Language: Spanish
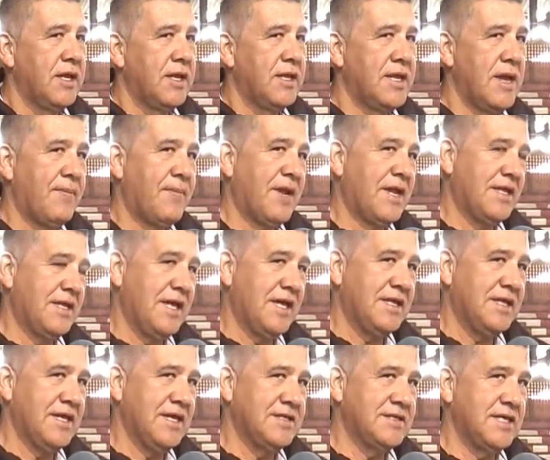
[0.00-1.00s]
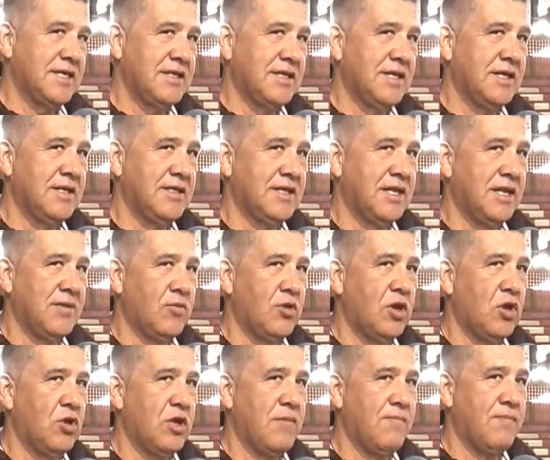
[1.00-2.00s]
Ya para el día 17
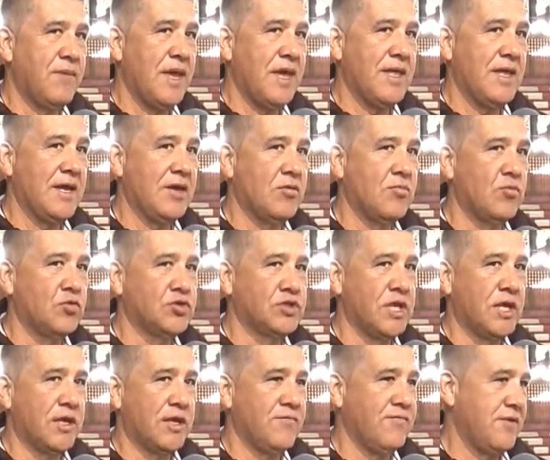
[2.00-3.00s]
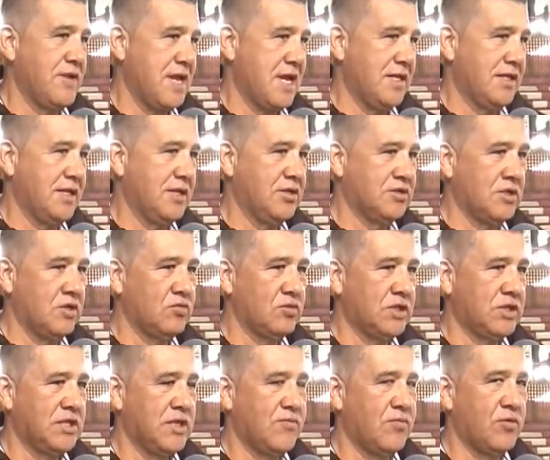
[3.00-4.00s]
tenemos la Olimpiada como cierre final de nuestras
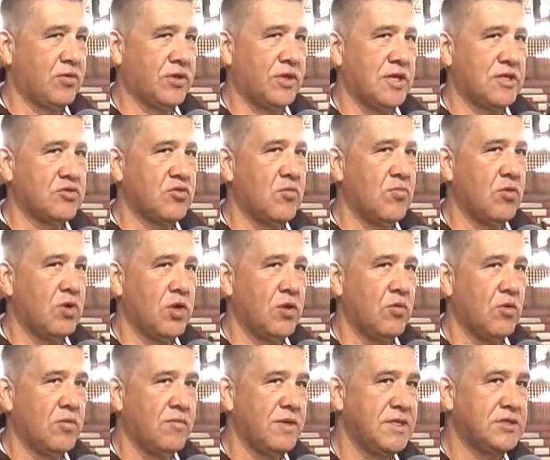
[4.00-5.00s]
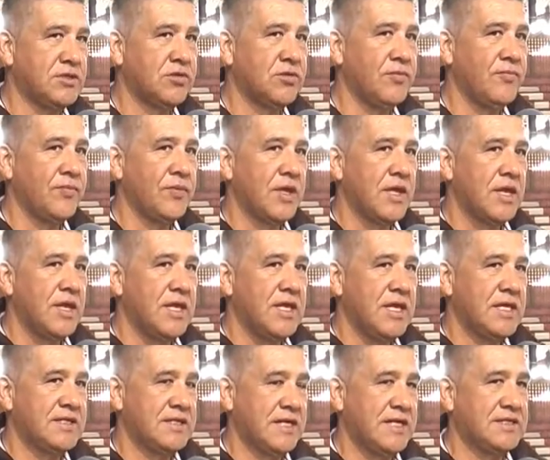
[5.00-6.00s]
juntas deportivas con voleibol mixto
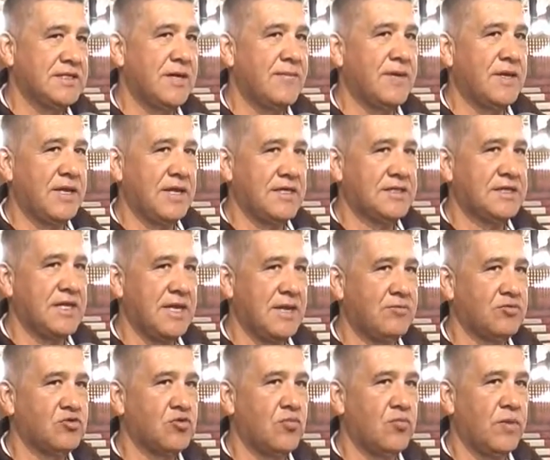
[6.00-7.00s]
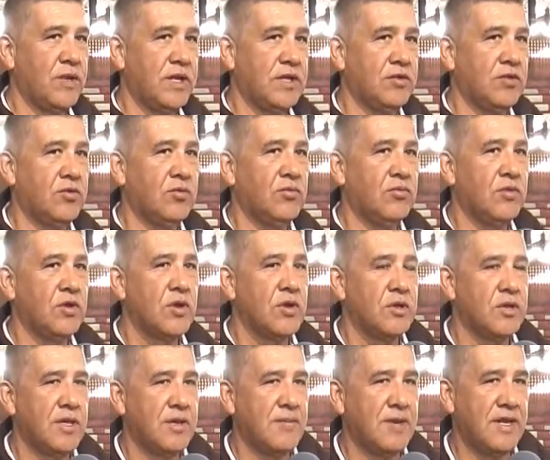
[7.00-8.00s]
y así de esta manera estaríamos cumpliendo
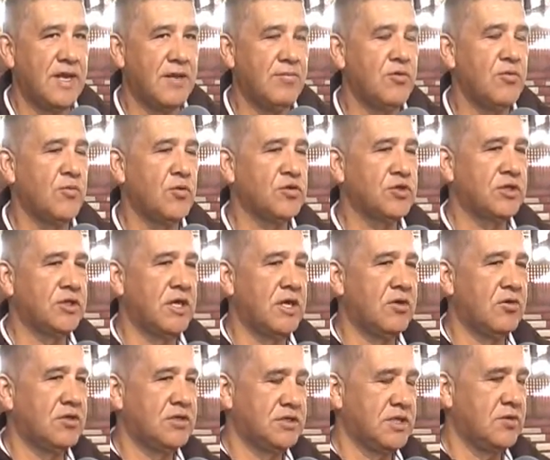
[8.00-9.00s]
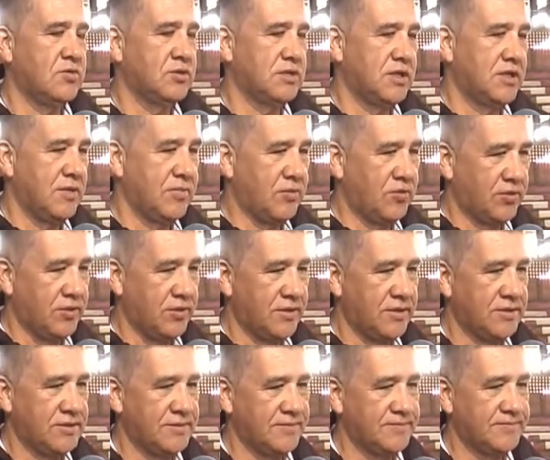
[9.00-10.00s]
de manera muy positiva con estas justas
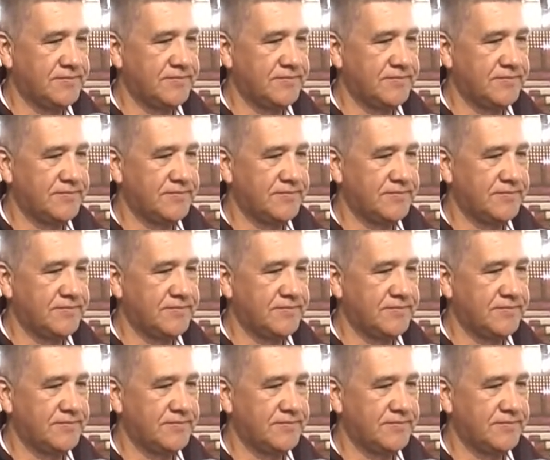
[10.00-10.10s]
deportivas.